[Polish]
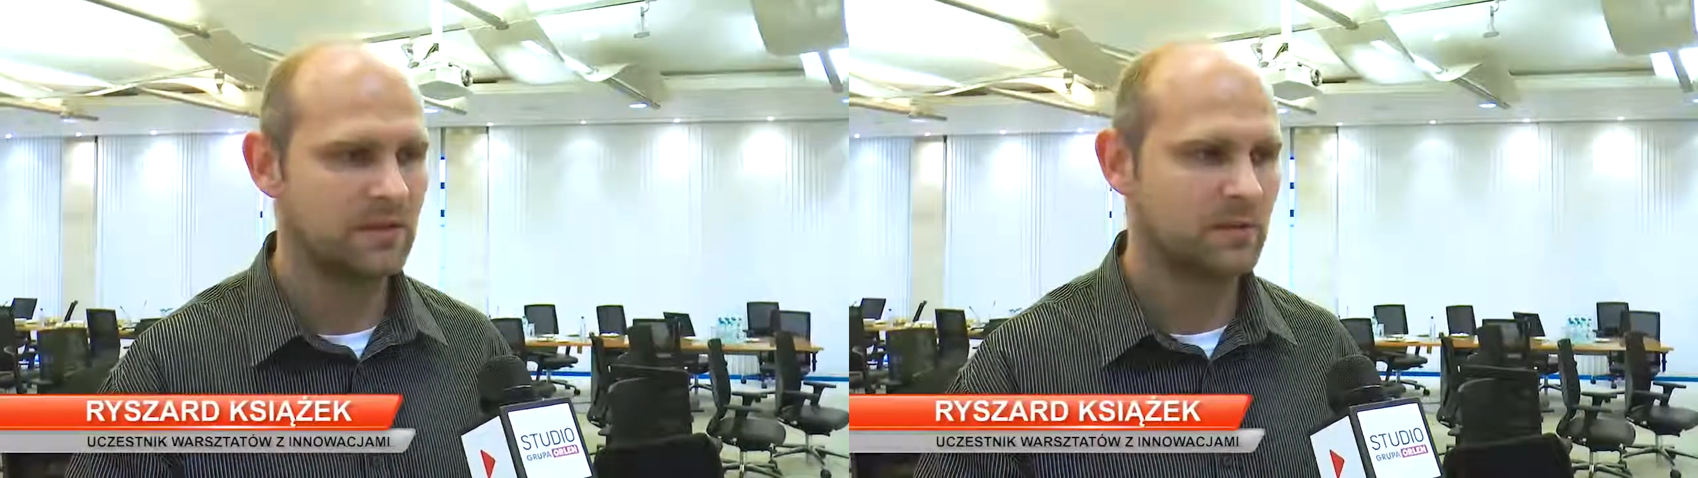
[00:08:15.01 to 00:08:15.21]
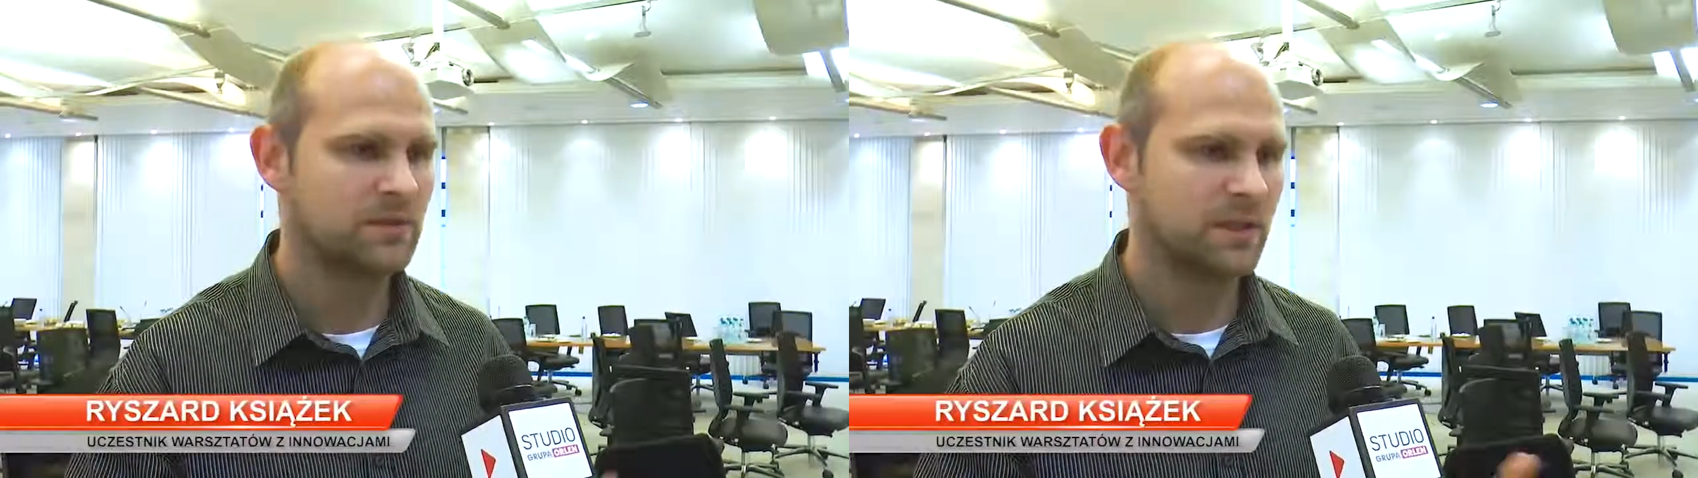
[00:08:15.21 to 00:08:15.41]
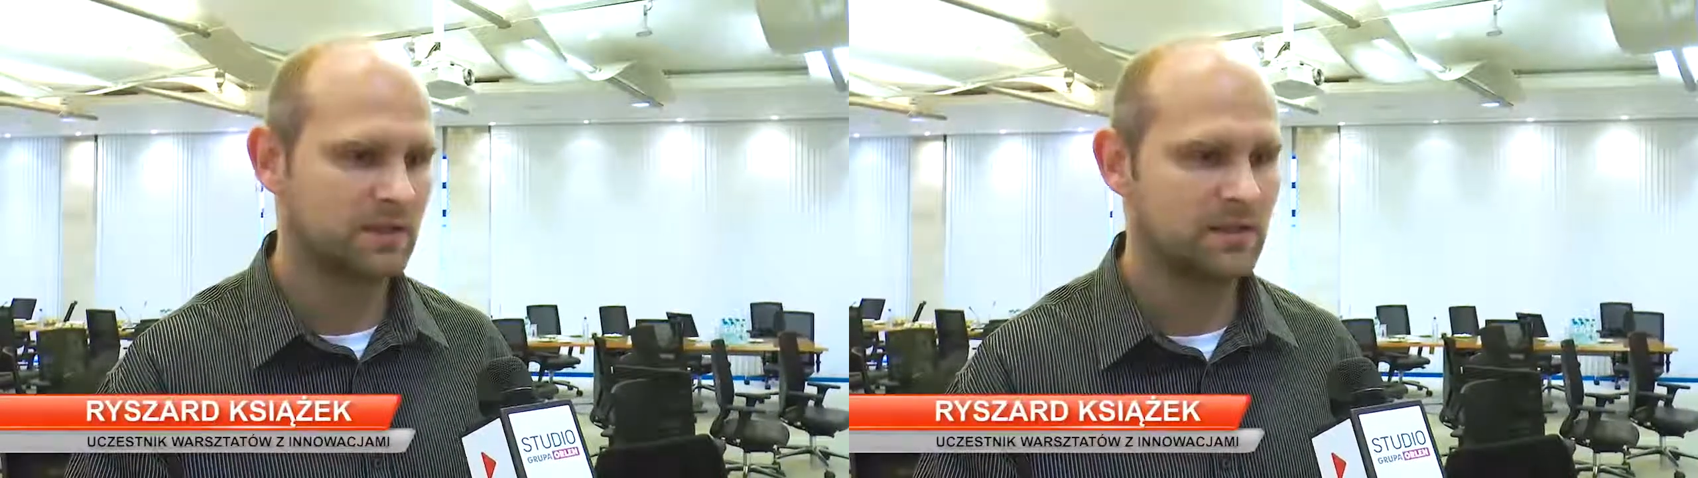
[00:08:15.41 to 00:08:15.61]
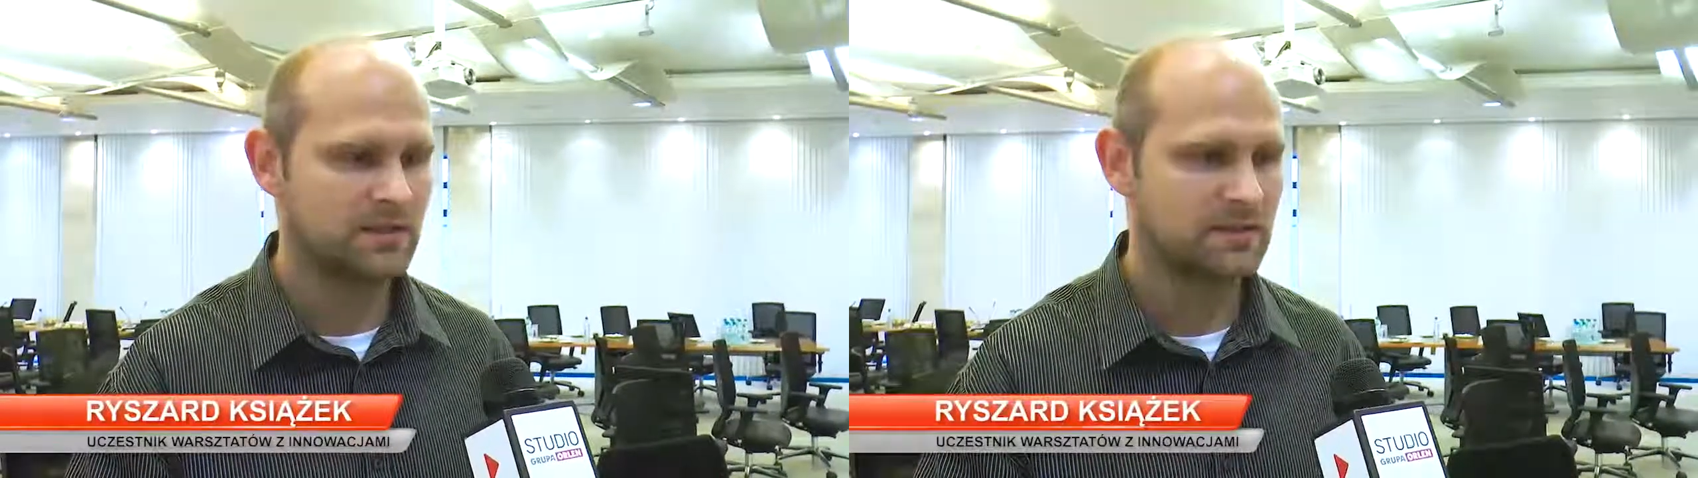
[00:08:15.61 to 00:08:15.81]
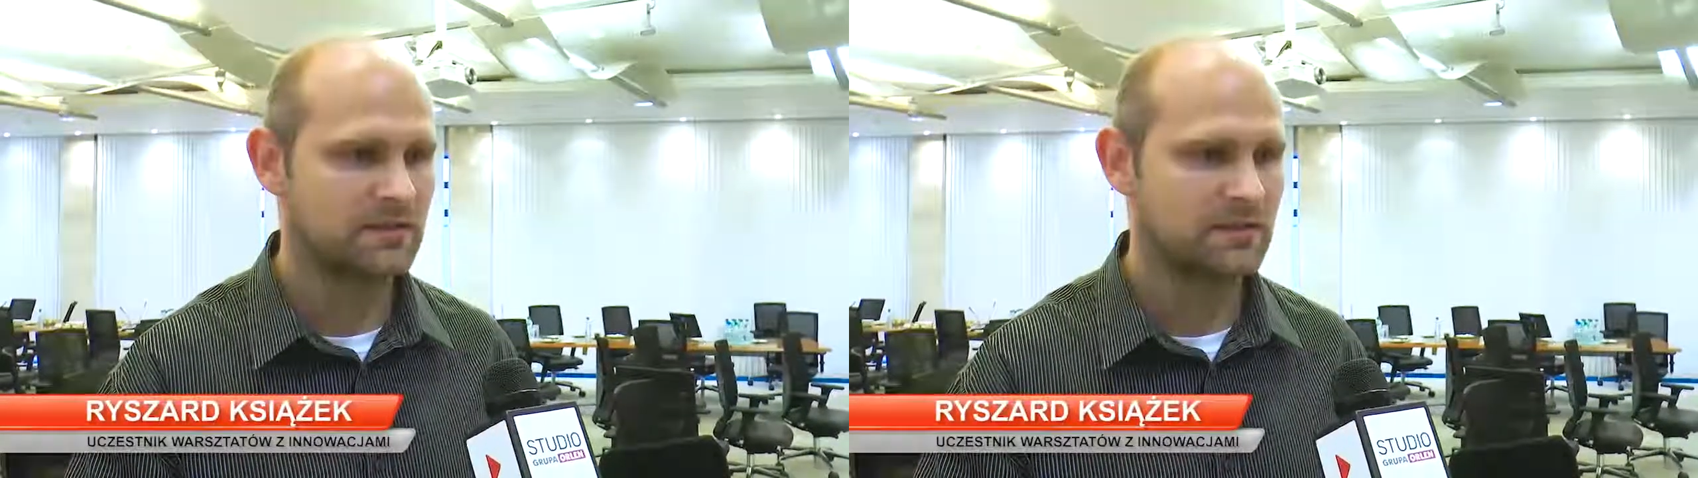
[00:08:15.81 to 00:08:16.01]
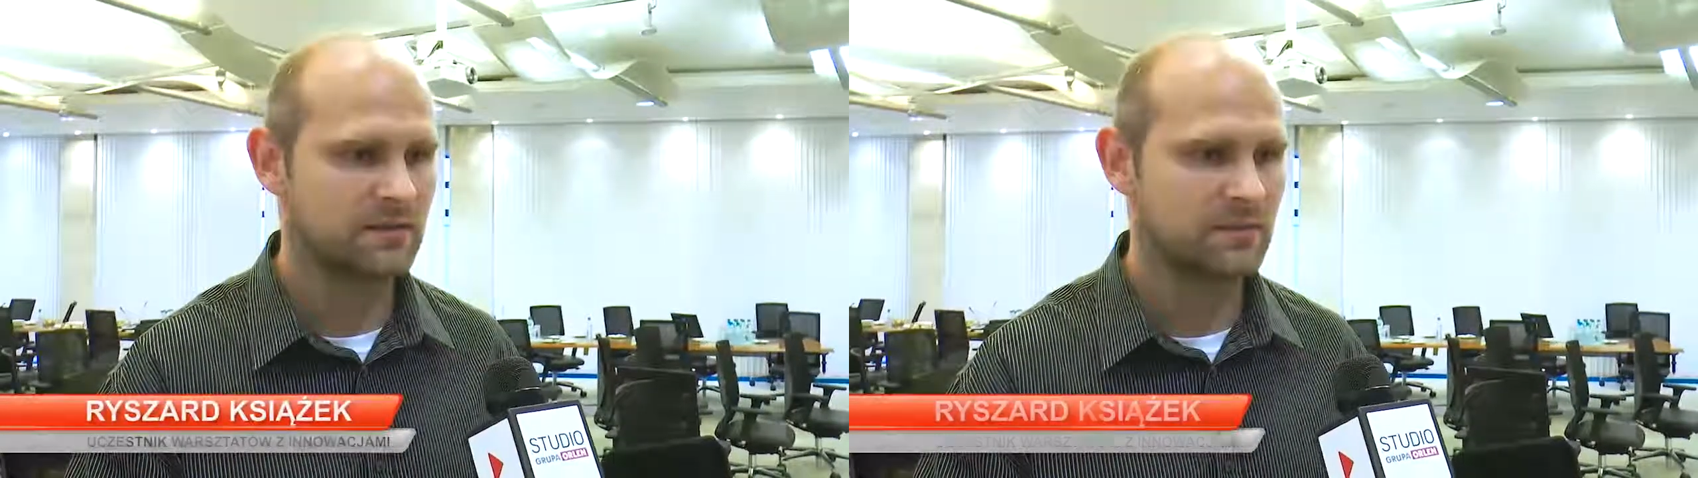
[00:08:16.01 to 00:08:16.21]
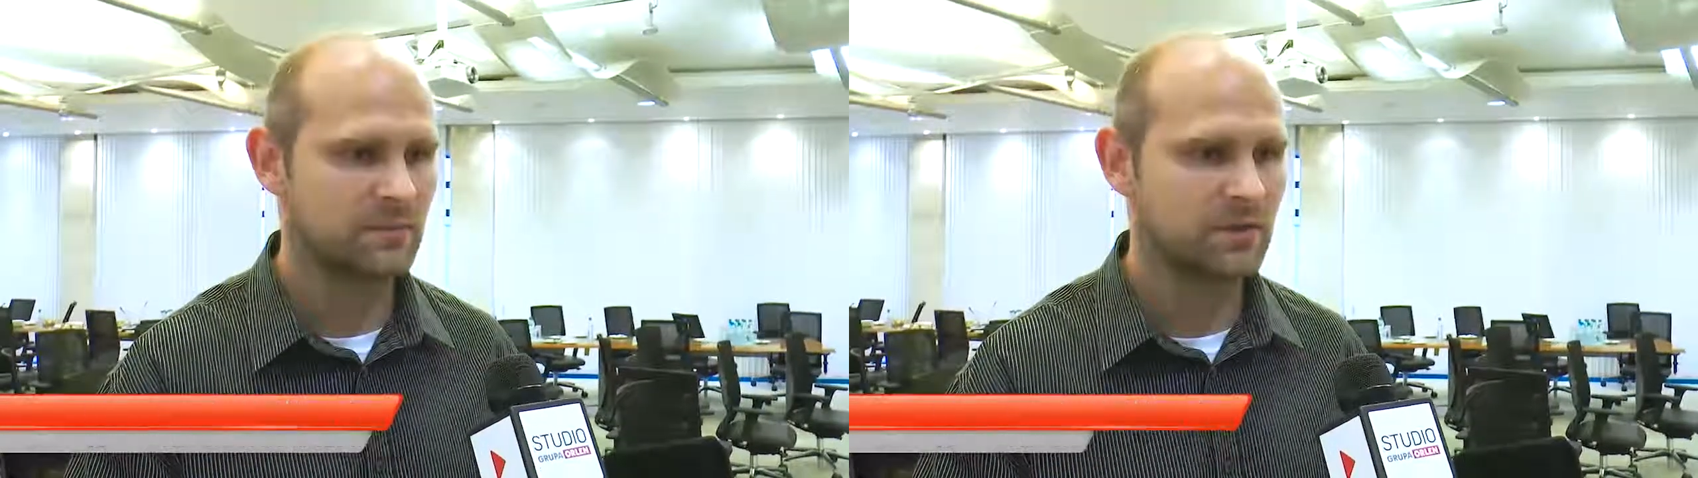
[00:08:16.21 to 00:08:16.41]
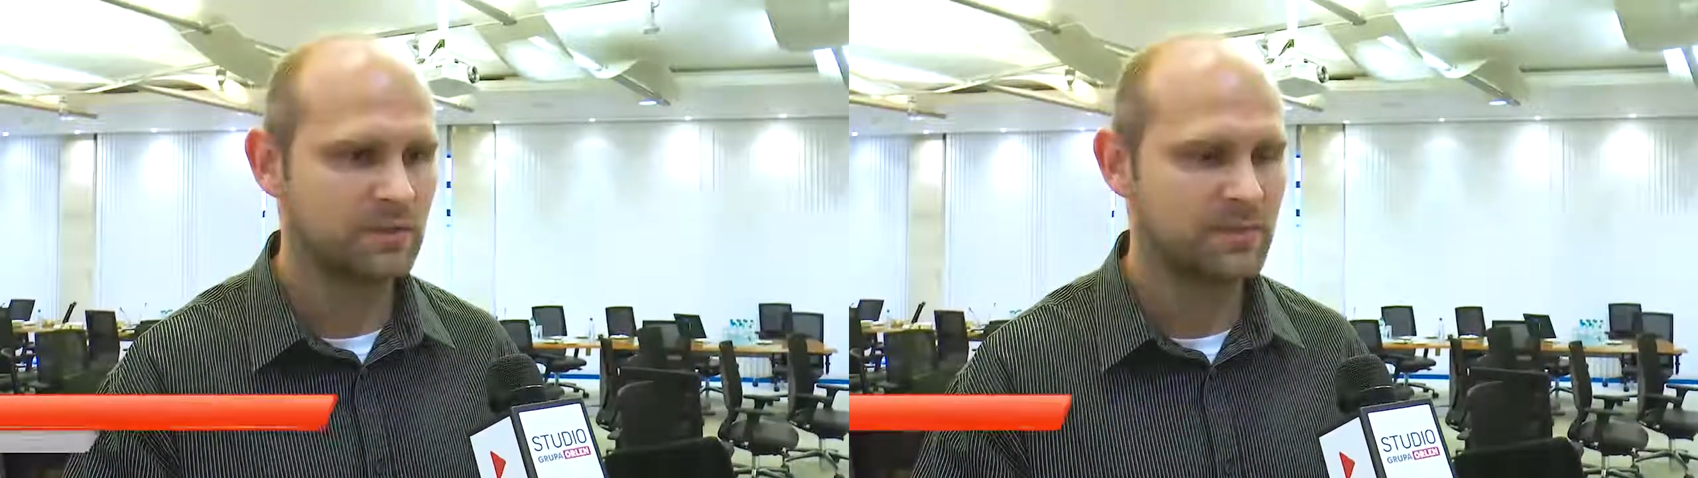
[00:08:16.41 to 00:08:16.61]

no bo taki jest y, model